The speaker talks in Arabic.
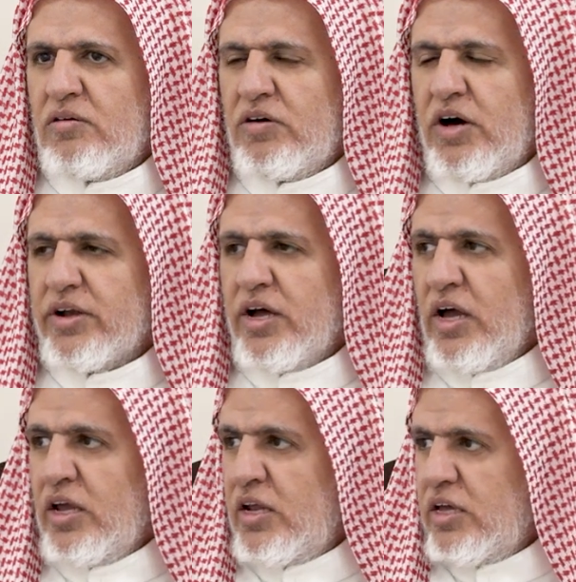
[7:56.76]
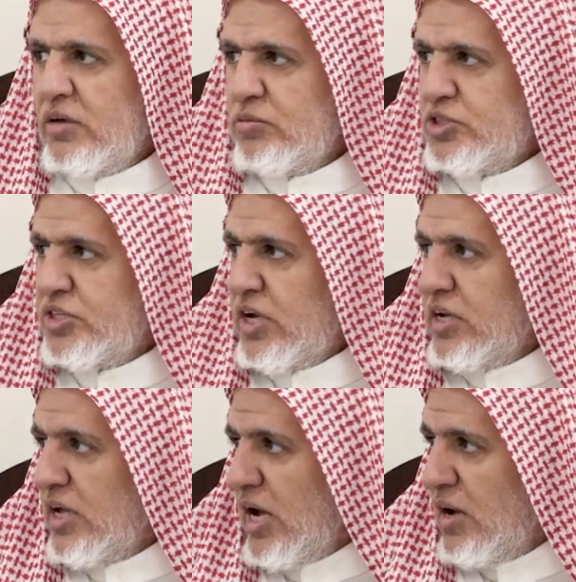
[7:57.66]
فهرع اليه مسرعا
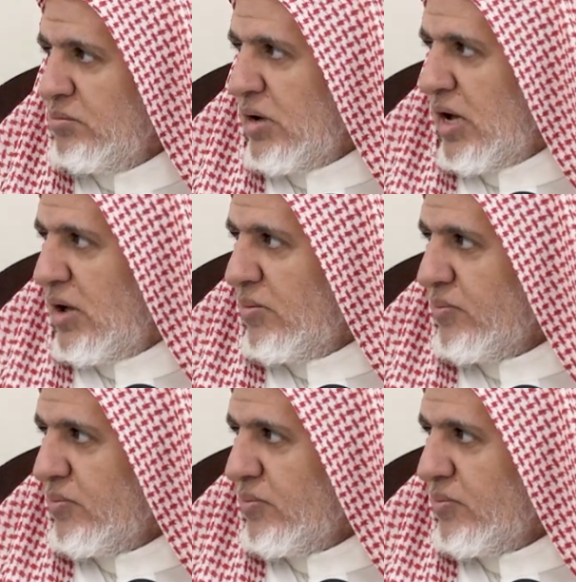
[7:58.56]
يا عمه